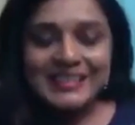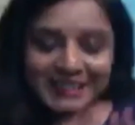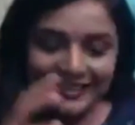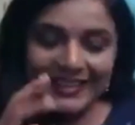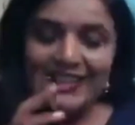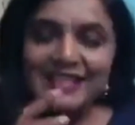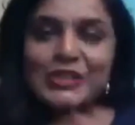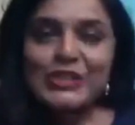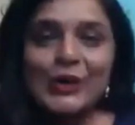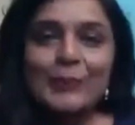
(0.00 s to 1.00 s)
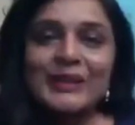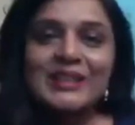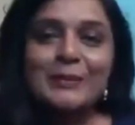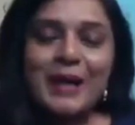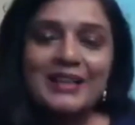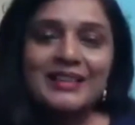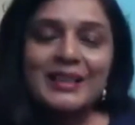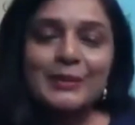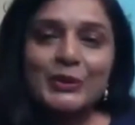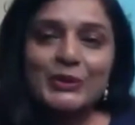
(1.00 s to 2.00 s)
జనరలైజ్ టాపిక్ ని
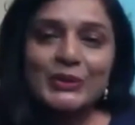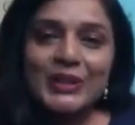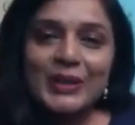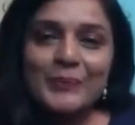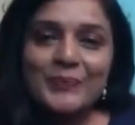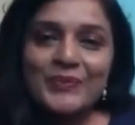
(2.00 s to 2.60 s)
మాట్లాడబోతున్నాం